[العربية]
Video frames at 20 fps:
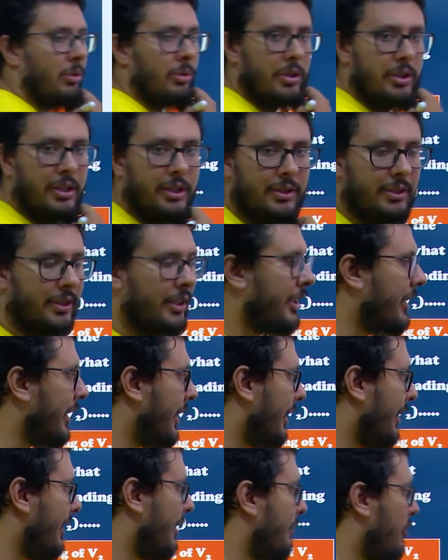له انكريز كده
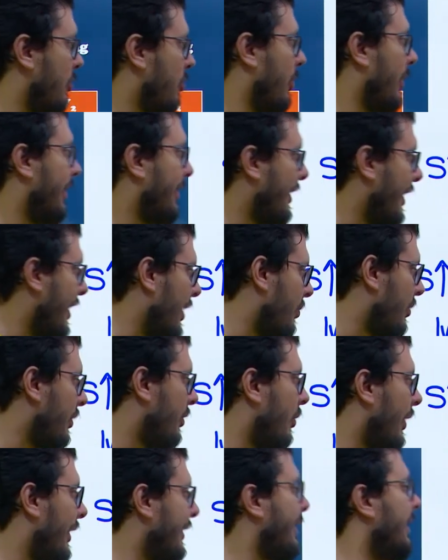كده دي مش وقتها قوي
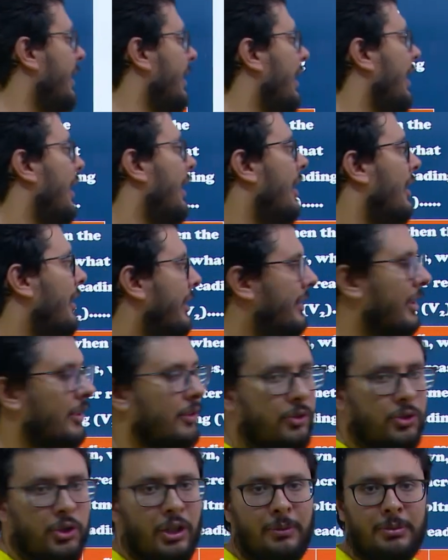دلوقتي لسه
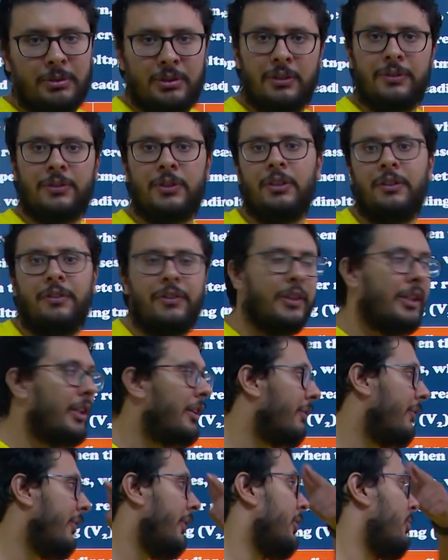هتتشرح بالتفصيل في
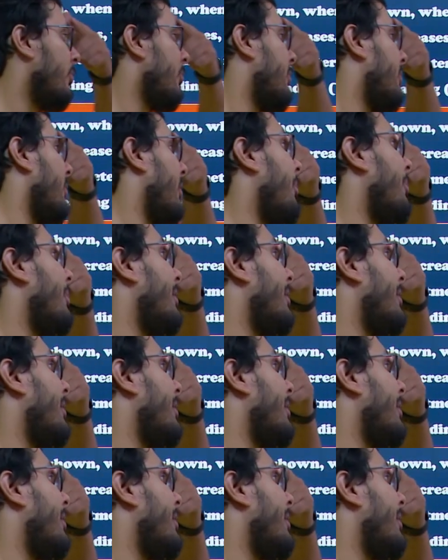ايه في ليسون 3